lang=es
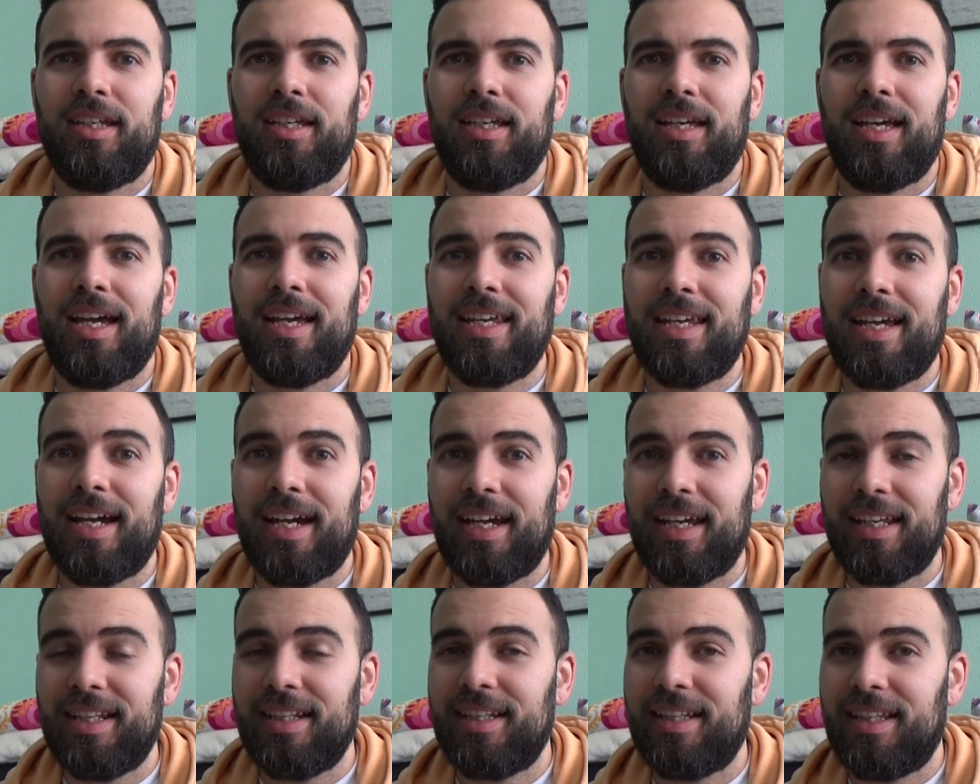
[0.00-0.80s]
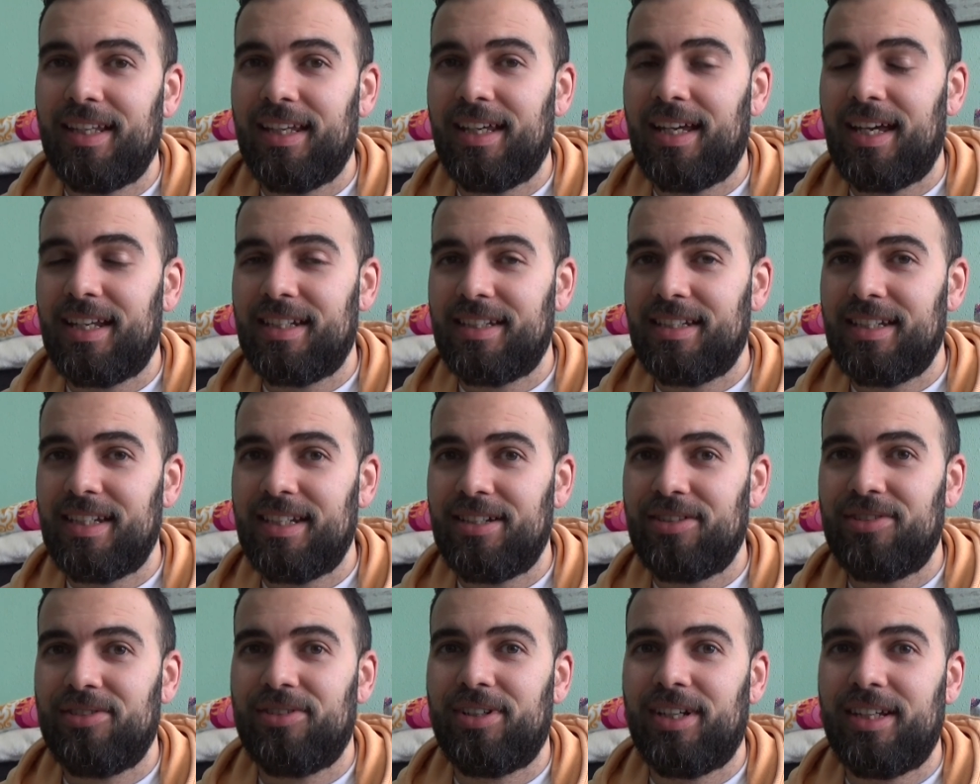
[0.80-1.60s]
que haya gente
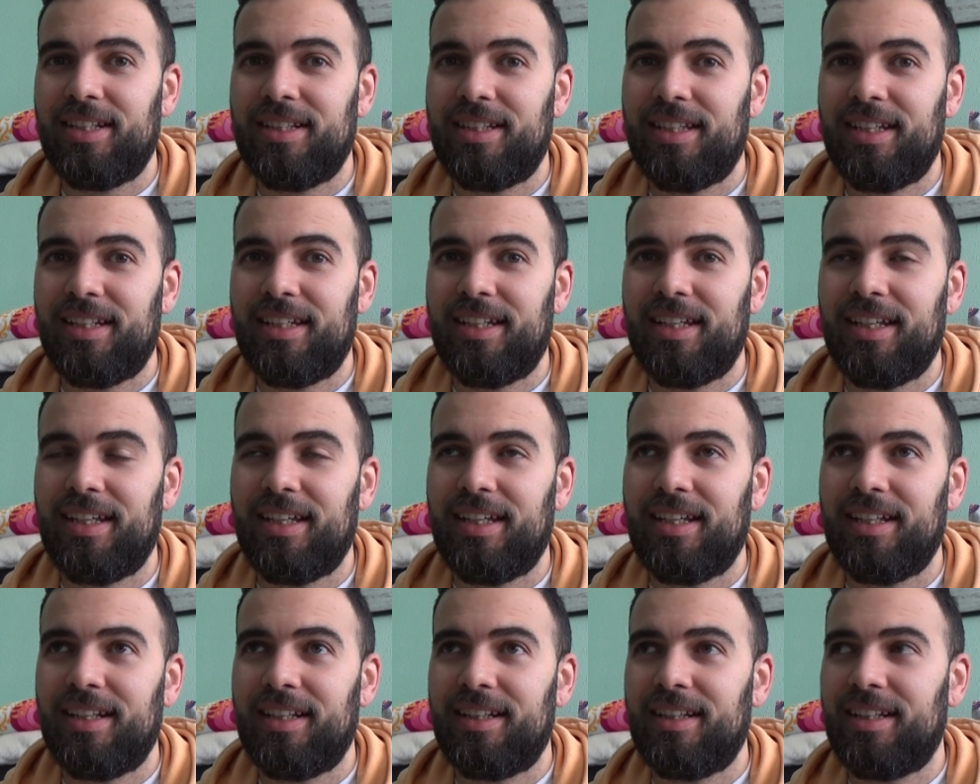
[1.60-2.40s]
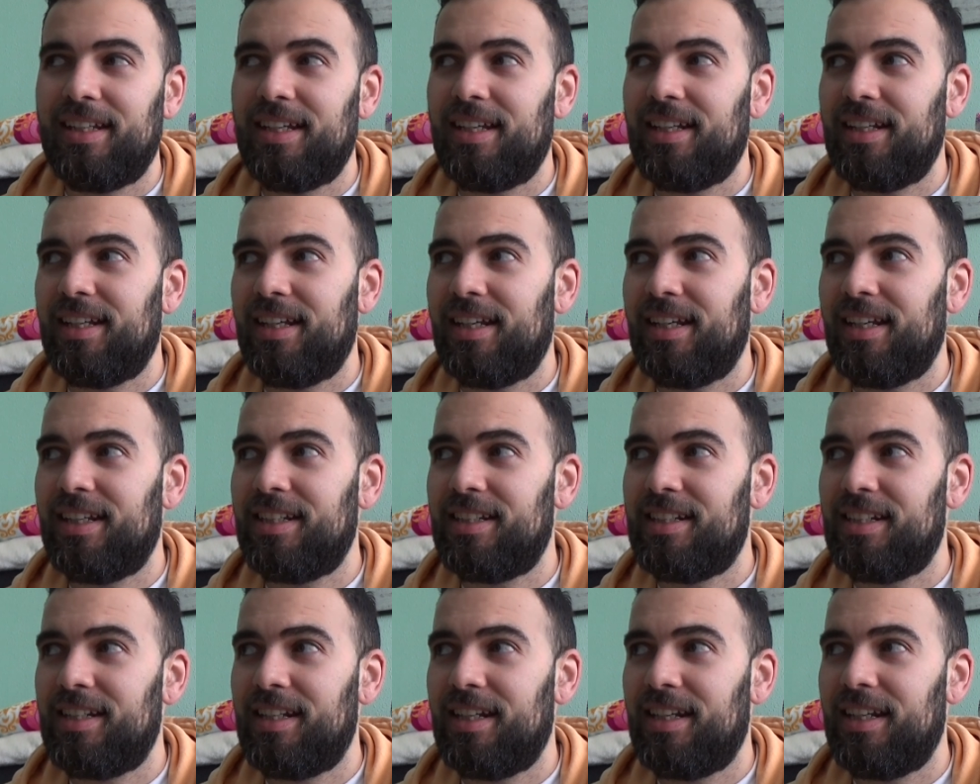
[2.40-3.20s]
así o gente que
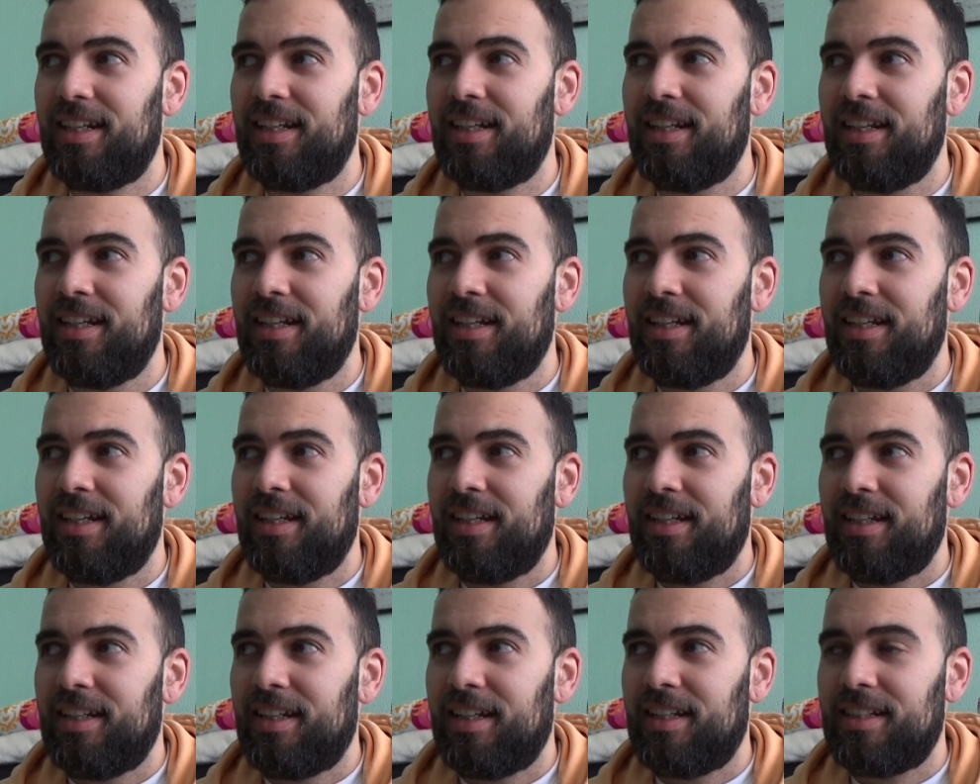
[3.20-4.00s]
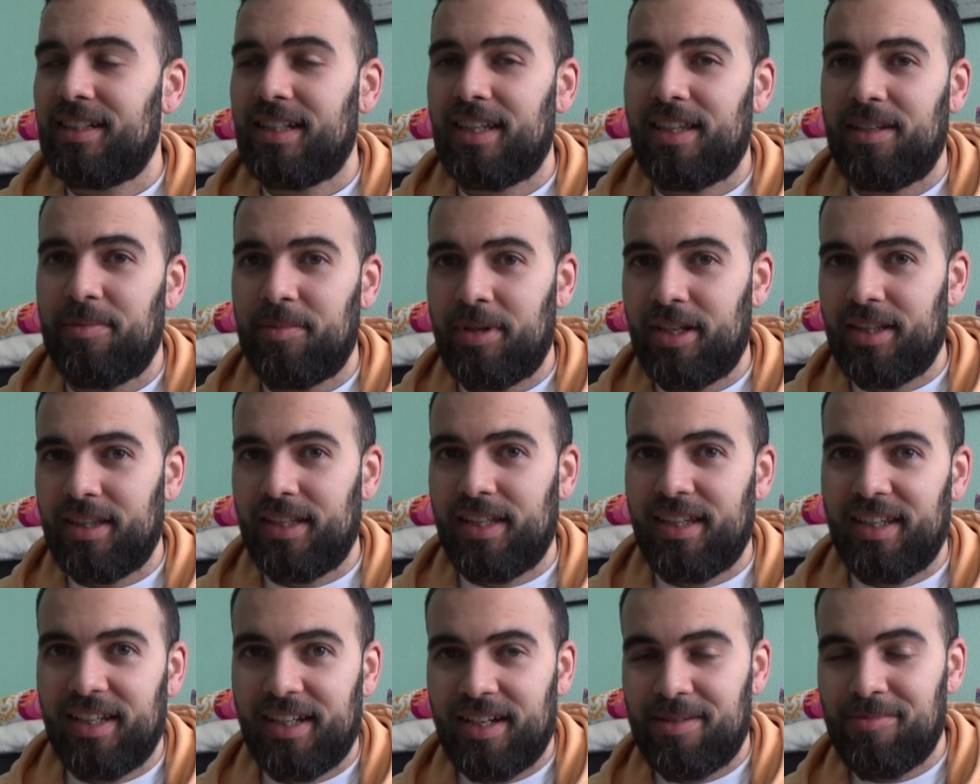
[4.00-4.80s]
tiene esa
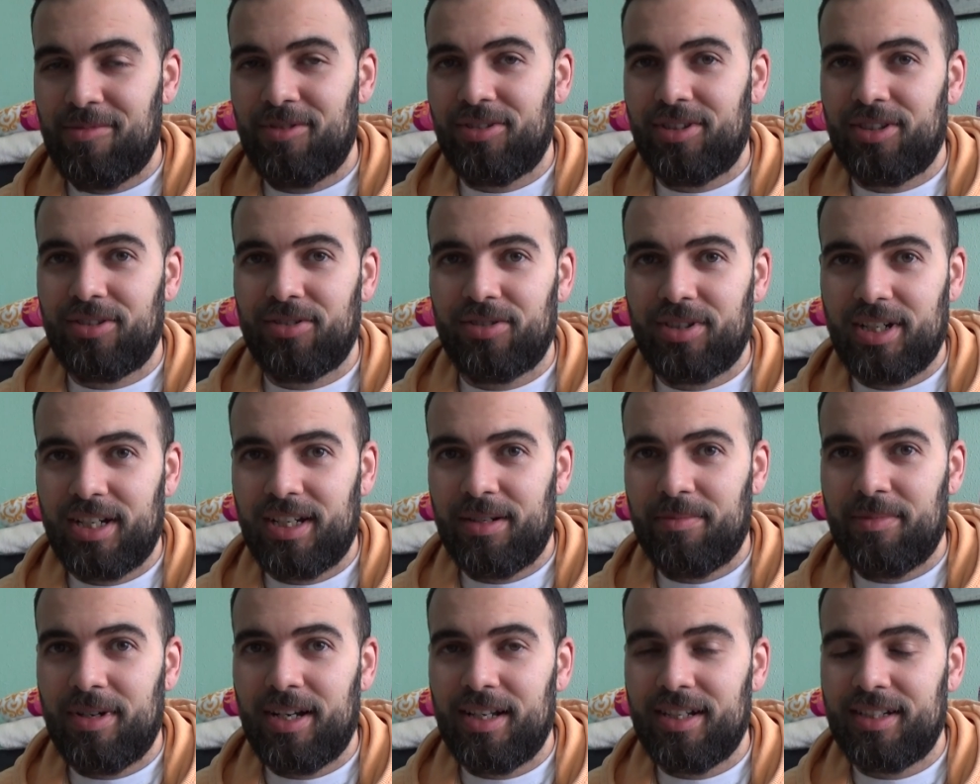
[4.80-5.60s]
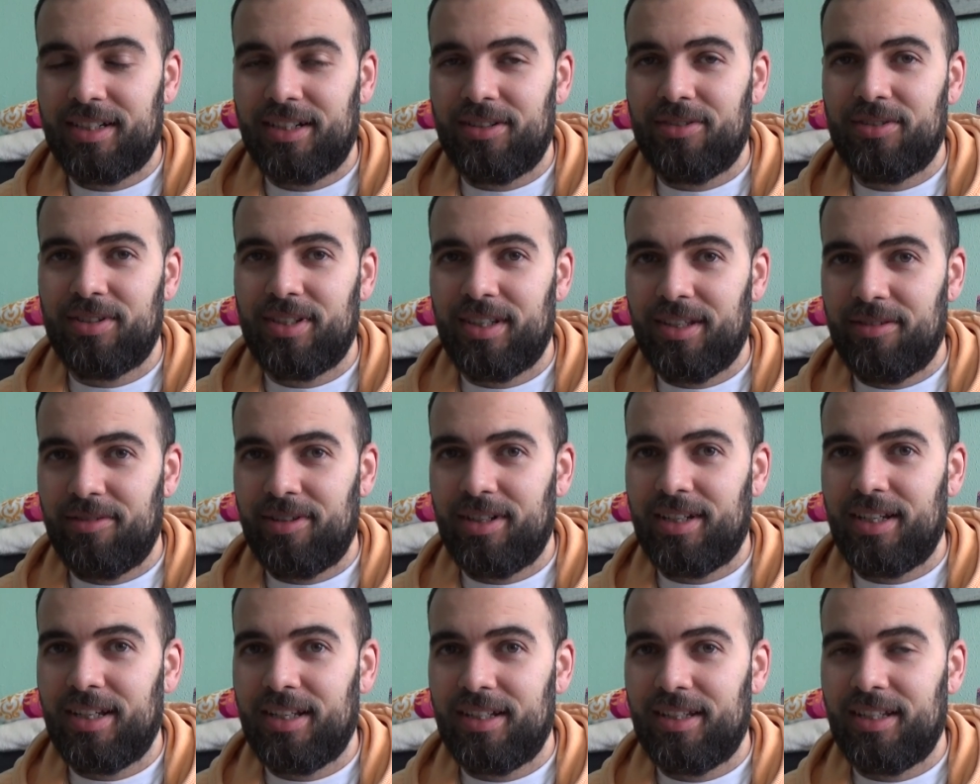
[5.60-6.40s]
demanda, digamos, de esos animales que no se
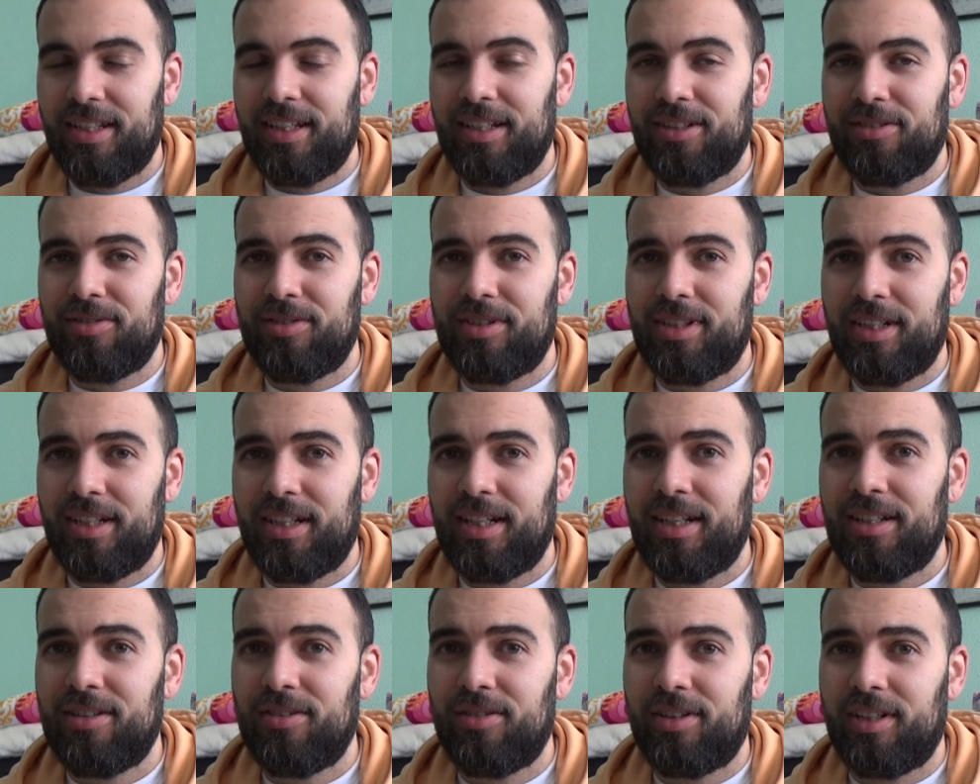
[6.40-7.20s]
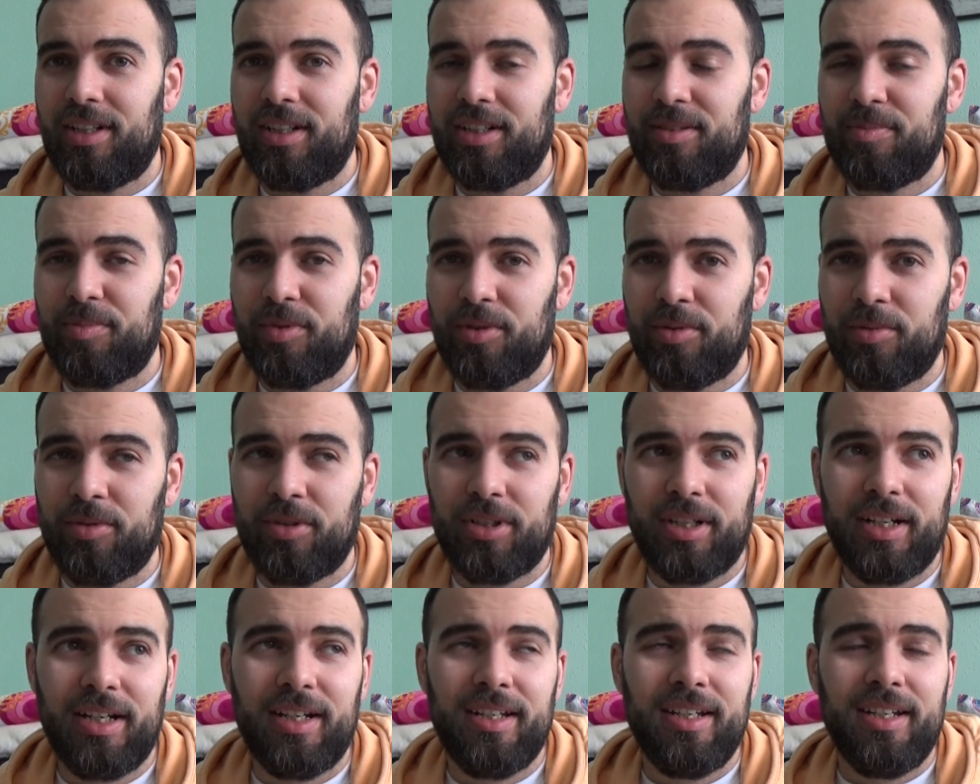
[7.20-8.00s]
deberían de conseguir, lo que les
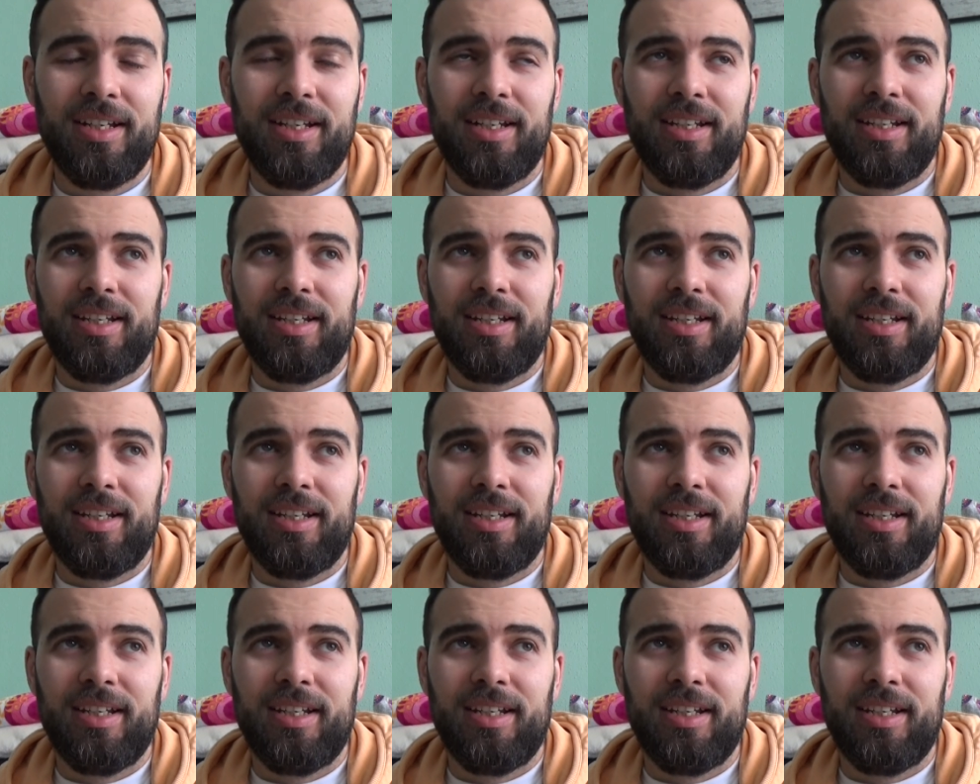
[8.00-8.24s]
provoca